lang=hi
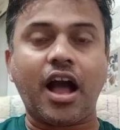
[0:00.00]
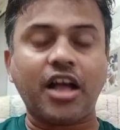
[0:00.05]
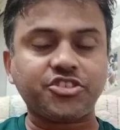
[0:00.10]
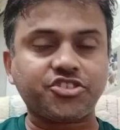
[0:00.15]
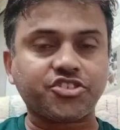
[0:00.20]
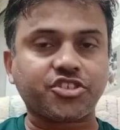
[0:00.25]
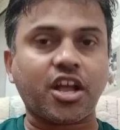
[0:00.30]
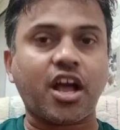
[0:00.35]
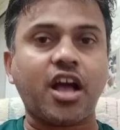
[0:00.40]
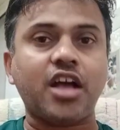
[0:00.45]

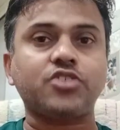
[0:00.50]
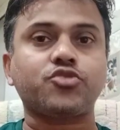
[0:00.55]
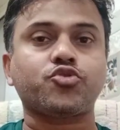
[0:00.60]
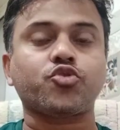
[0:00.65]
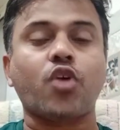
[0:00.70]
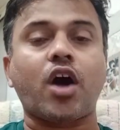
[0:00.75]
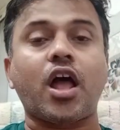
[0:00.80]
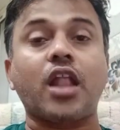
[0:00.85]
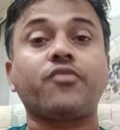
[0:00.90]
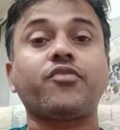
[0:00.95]
आज का
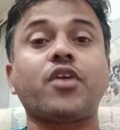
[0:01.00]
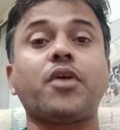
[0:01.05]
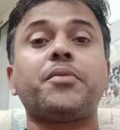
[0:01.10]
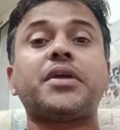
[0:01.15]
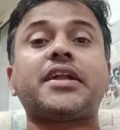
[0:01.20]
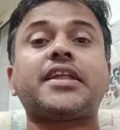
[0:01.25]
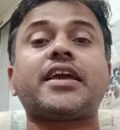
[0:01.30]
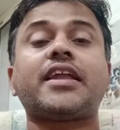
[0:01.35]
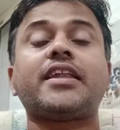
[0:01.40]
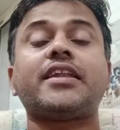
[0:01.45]
जो
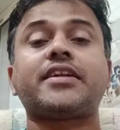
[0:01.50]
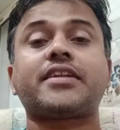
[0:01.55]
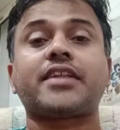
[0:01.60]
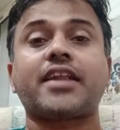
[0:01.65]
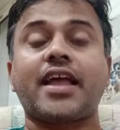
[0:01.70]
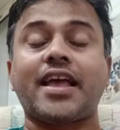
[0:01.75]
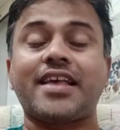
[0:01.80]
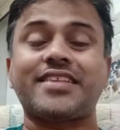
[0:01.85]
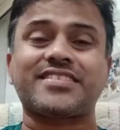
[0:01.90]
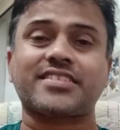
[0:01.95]
अल्फ़ाबेटिकल
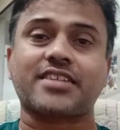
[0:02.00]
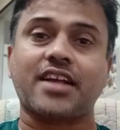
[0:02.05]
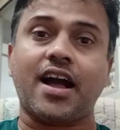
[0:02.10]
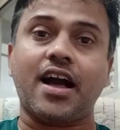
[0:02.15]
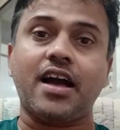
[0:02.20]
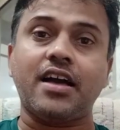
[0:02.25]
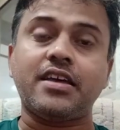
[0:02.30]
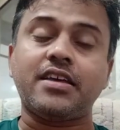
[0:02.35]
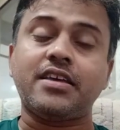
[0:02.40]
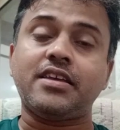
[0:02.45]
लेटर एस का
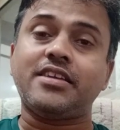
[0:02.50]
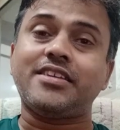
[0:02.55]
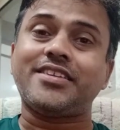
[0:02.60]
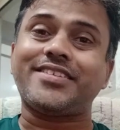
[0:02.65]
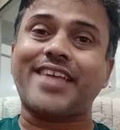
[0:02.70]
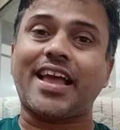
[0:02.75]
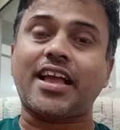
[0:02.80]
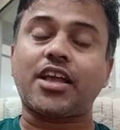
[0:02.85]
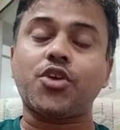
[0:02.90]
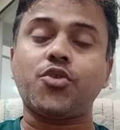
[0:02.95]

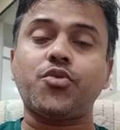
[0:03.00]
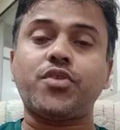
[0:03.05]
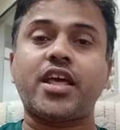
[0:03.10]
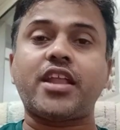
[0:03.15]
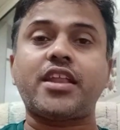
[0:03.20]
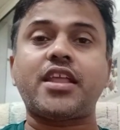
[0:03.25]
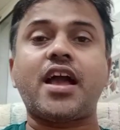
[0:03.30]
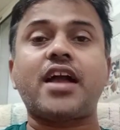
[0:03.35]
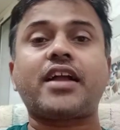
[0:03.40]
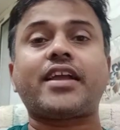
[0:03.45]

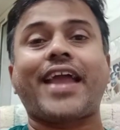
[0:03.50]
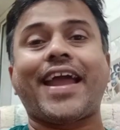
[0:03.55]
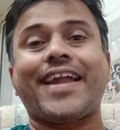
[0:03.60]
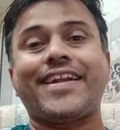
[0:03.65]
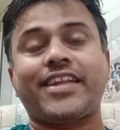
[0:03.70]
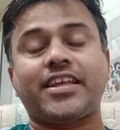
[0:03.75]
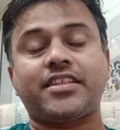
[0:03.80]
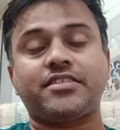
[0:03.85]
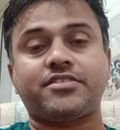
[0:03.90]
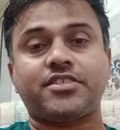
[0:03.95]
सेंग्यूनेरिया
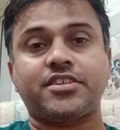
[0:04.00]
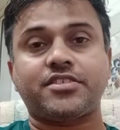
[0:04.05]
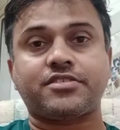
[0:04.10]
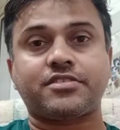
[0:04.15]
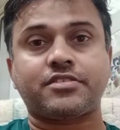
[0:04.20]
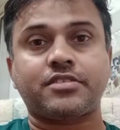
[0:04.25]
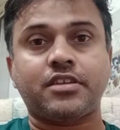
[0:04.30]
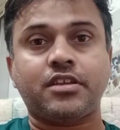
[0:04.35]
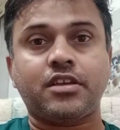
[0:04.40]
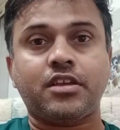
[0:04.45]
कैंडेंसिस
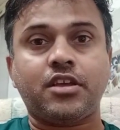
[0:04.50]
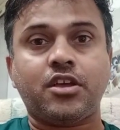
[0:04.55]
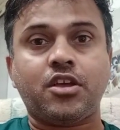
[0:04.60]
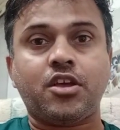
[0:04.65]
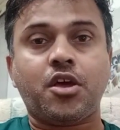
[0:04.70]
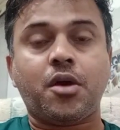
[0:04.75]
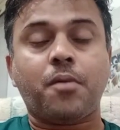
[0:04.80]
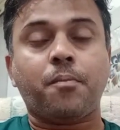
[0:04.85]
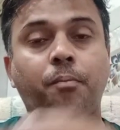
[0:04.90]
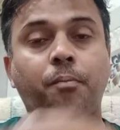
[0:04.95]

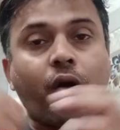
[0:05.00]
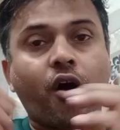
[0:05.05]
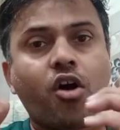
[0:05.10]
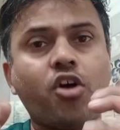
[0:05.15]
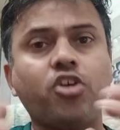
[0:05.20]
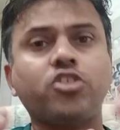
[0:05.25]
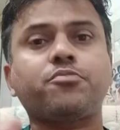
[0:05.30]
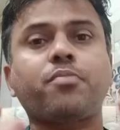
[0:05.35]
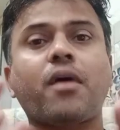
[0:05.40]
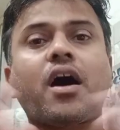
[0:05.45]

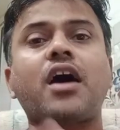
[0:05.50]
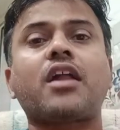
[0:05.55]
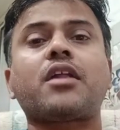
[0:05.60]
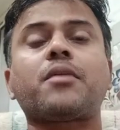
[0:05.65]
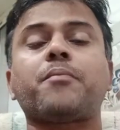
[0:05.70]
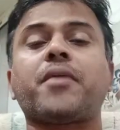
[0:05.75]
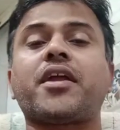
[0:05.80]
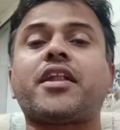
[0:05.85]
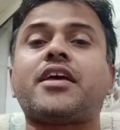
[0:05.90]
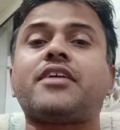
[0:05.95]
बहुत बार
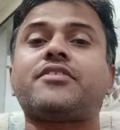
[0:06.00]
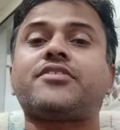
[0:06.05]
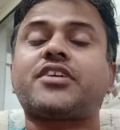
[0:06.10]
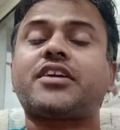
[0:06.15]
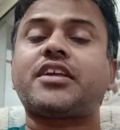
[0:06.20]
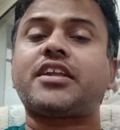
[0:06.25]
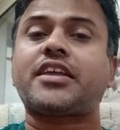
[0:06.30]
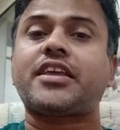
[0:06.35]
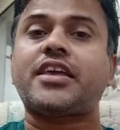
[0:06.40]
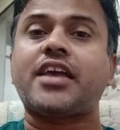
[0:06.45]
मैंने
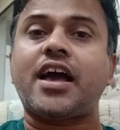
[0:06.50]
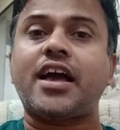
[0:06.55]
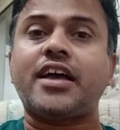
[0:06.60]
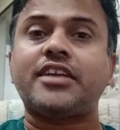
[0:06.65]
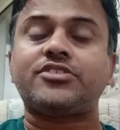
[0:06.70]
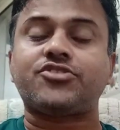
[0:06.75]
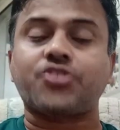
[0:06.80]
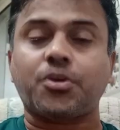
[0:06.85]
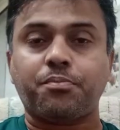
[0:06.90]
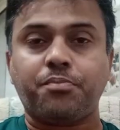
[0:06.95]
जिक्र किया
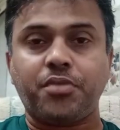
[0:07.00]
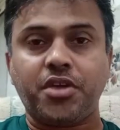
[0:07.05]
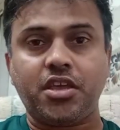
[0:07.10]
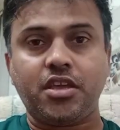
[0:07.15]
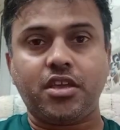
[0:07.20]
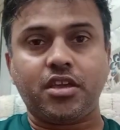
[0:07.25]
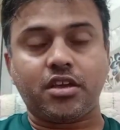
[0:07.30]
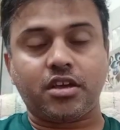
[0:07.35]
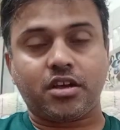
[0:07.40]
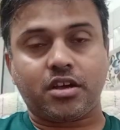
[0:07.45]
है जब भी
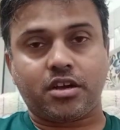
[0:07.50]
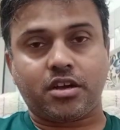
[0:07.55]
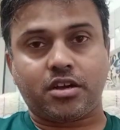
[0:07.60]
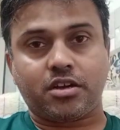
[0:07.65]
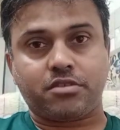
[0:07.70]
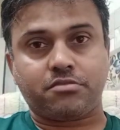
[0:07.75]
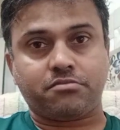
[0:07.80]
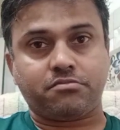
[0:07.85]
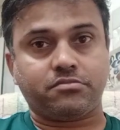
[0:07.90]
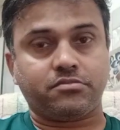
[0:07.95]

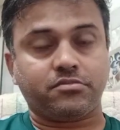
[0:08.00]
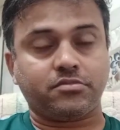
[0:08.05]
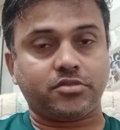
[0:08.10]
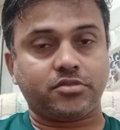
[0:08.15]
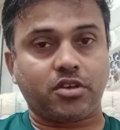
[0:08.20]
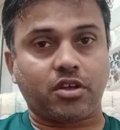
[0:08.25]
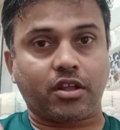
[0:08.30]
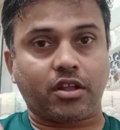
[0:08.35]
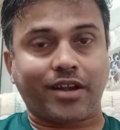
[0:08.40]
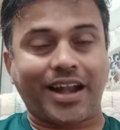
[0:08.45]

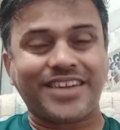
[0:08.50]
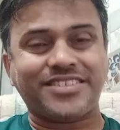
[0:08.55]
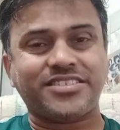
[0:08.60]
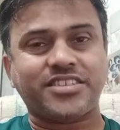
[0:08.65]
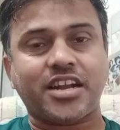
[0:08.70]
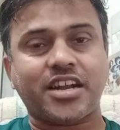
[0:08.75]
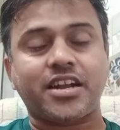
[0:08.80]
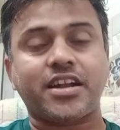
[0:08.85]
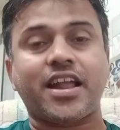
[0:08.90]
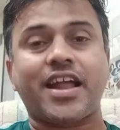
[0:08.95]
राइट
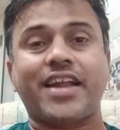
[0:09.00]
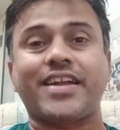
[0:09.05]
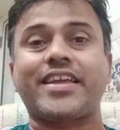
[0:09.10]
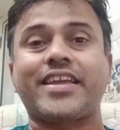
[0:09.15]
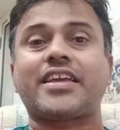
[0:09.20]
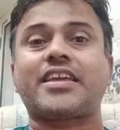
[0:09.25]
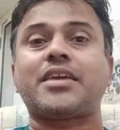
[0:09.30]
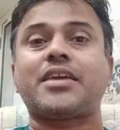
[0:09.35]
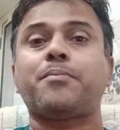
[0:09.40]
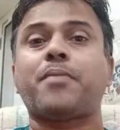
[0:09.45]
शेडेड
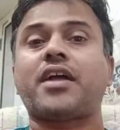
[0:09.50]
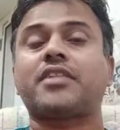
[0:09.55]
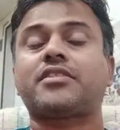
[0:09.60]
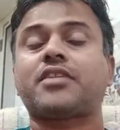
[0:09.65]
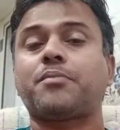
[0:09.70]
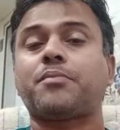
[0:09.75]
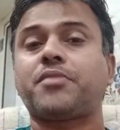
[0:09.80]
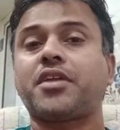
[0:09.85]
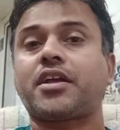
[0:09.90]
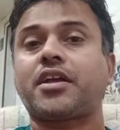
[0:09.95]
हेडेक की बात
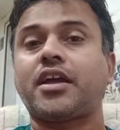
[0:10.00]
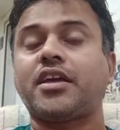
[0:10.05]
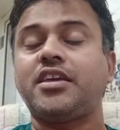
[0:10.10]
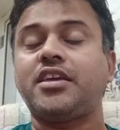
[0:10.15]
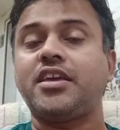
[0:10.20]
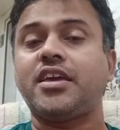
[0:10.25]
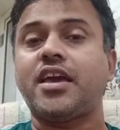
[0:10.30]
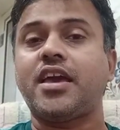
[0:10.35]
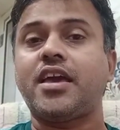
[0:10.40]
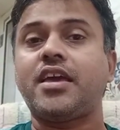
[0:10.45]
हमने
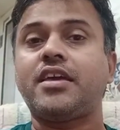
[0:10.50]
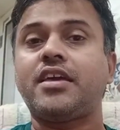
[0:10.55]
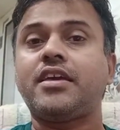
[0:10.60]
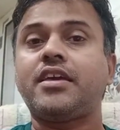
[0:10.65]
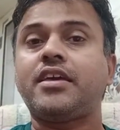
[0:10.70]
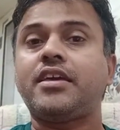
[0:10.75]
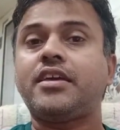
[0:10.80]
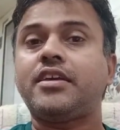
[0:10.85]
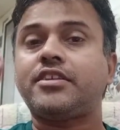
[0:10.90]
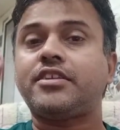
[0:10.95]
कही है
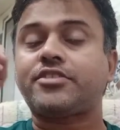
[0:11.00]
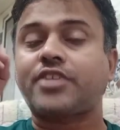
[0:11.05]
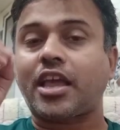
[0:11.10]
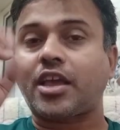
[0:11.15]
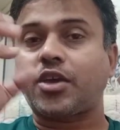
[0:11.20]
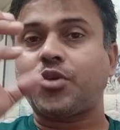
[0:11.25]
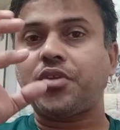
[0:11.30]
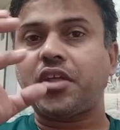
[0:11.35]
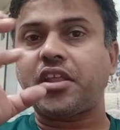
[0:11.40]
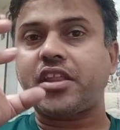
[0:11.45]

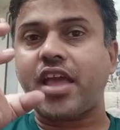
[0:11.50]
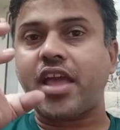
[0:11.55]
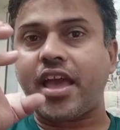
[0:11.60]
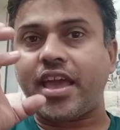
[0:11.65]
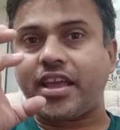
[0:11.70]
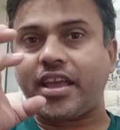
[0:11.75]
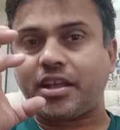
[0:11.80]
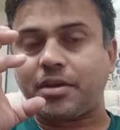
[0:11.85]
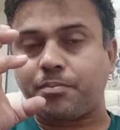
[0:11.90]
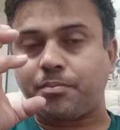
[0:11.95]
सेंग्यूनेरिया
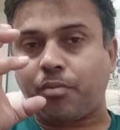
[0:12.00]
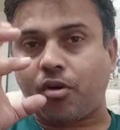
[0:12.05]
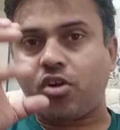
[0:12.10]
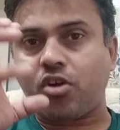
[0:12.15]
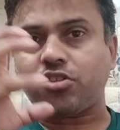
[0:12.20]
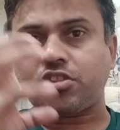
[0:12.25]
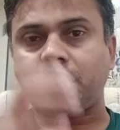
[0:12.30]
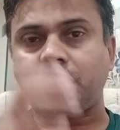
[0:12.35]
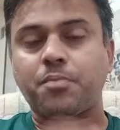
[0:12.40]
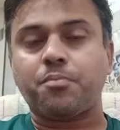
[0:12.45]
एक
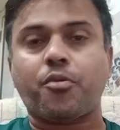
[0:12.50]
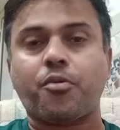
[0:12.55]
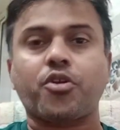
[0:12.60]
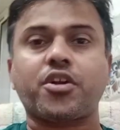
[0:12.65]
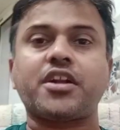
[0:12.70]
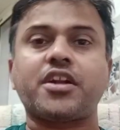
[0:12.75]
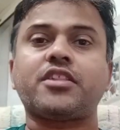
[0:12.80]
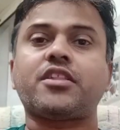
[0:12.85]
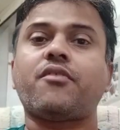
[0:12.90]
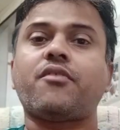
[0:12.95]
बहुत ही
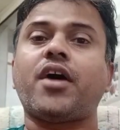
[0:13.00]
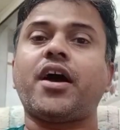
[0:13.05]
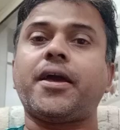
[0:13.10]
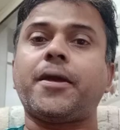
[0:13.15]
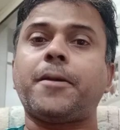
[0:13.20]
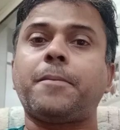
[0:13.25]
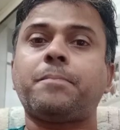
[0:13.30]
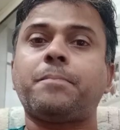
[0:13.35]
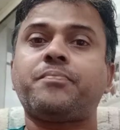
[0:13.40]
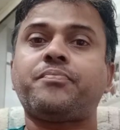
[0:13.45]
इंपॉर्टेंट दवा
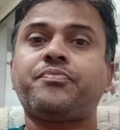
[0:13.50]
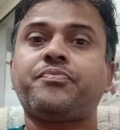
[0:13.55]
है